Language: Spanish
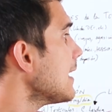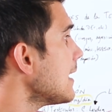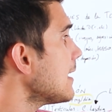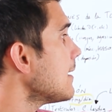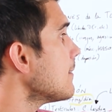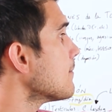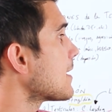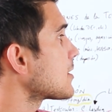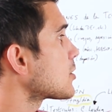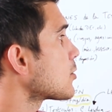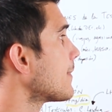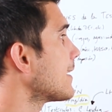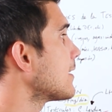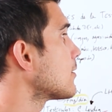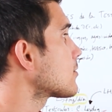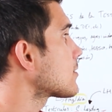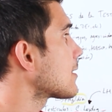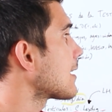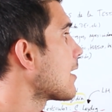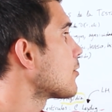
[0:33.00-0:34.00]
Y más o
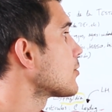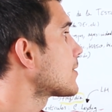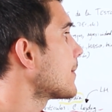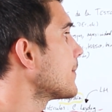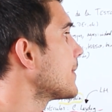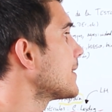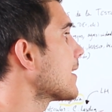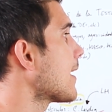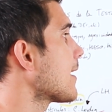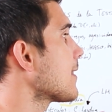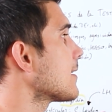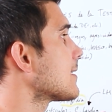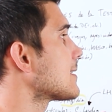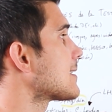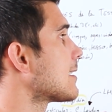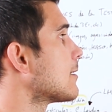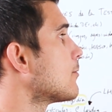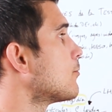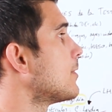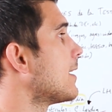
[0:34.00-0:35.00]
menos la otra mitad
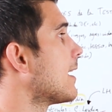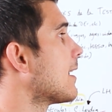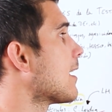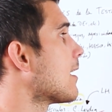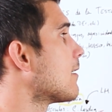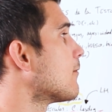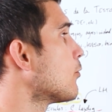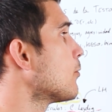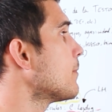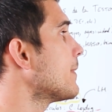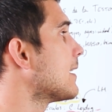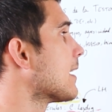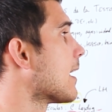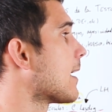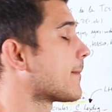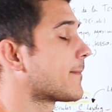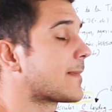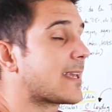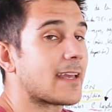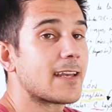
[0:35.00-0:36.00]
se une a la
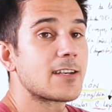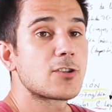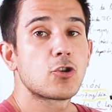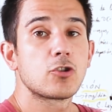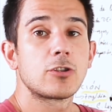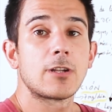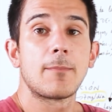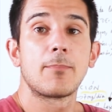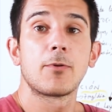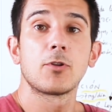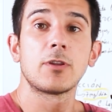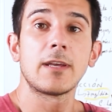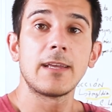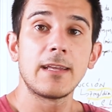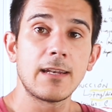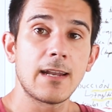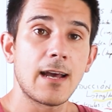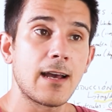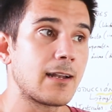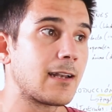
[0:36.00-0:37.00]
albúmina, que es otra
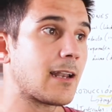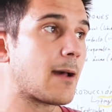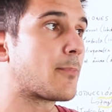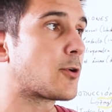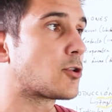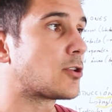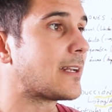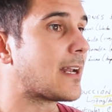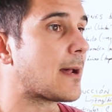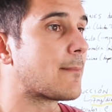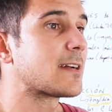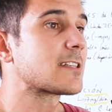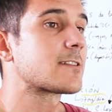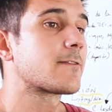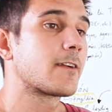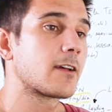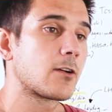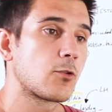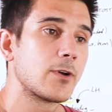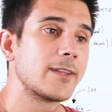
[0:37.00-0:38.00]
proteína, la proteína más
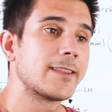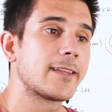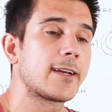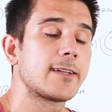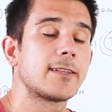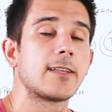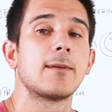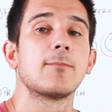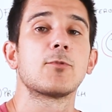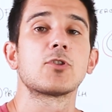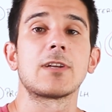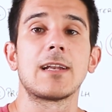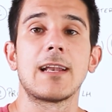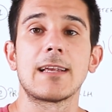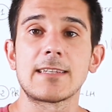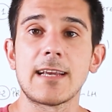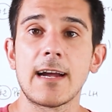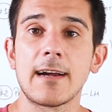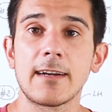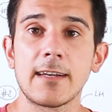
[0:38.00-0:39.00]
frecuente que tenemos en
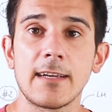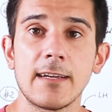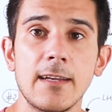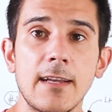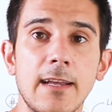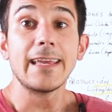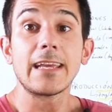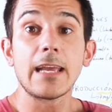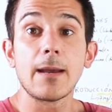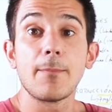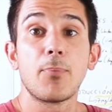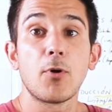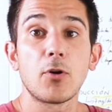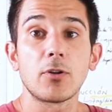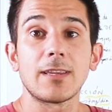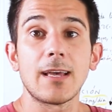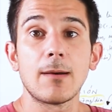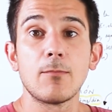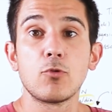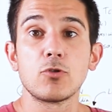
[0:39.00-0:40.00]
la sangre y que
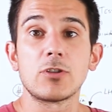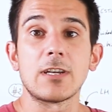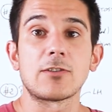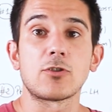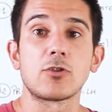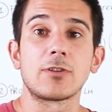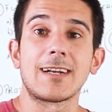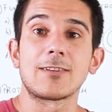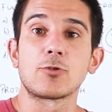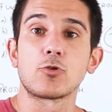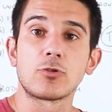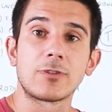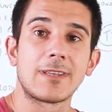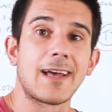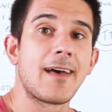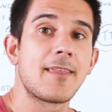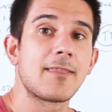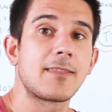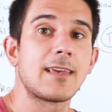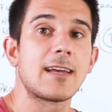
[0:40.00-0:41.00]
porta muchas otras
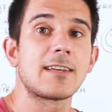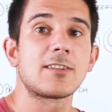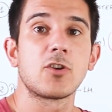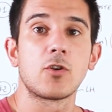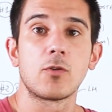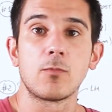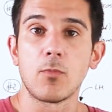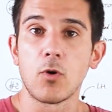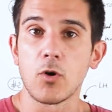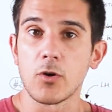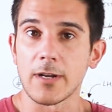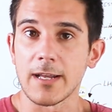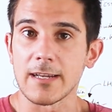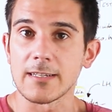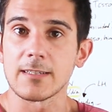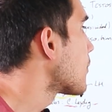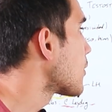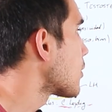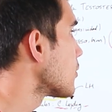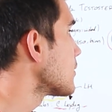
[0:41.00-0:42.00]
sustancias y
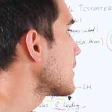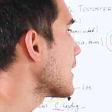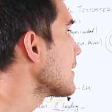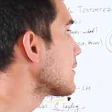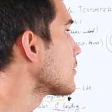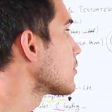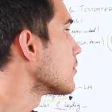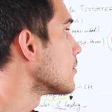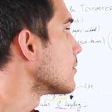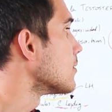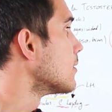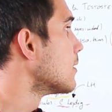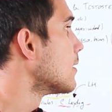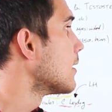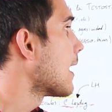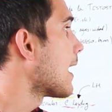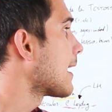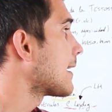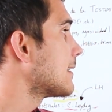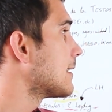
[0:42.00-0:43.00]
hormonas. Por lo tanto,
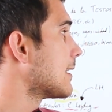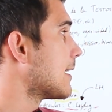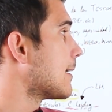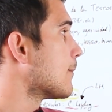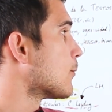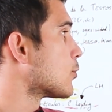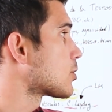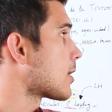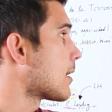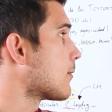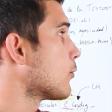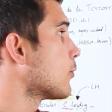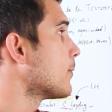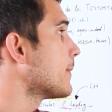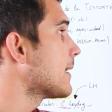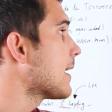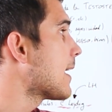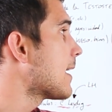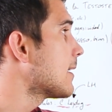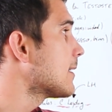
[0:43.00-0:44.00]
aquí tenemos
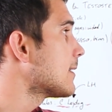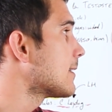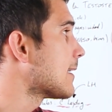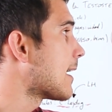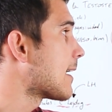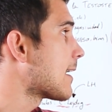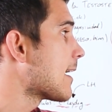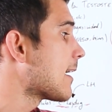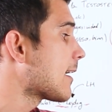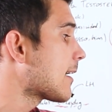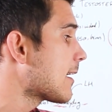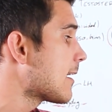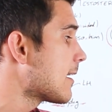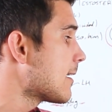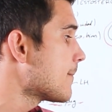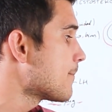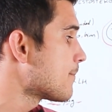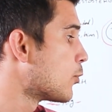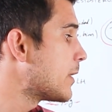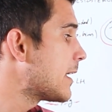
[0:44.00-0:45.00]
albúmina
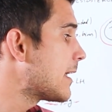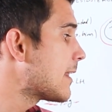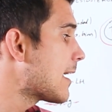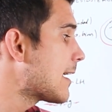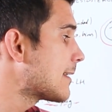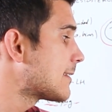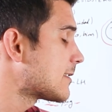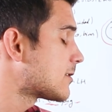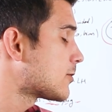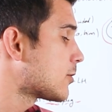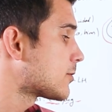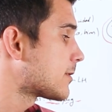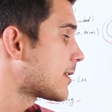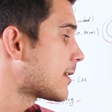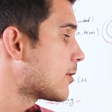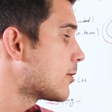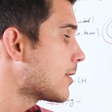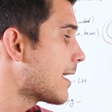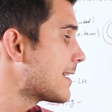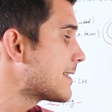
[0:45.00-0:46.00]
naranja unida a
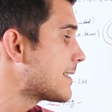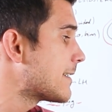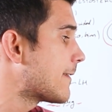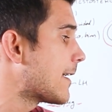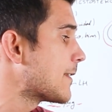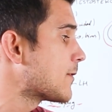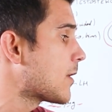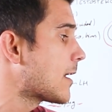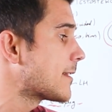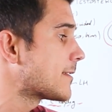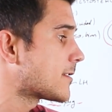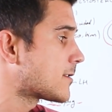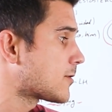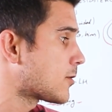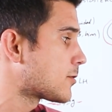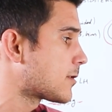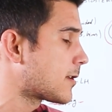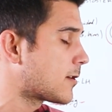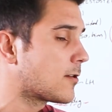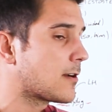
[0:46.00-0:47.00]
testosterona llevando la
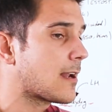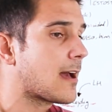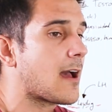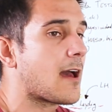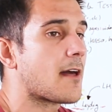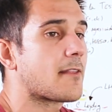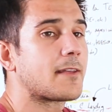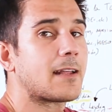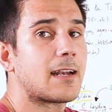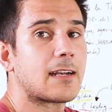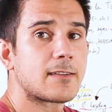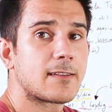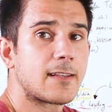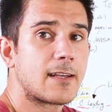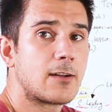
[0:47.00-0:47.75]
testosterona hacia las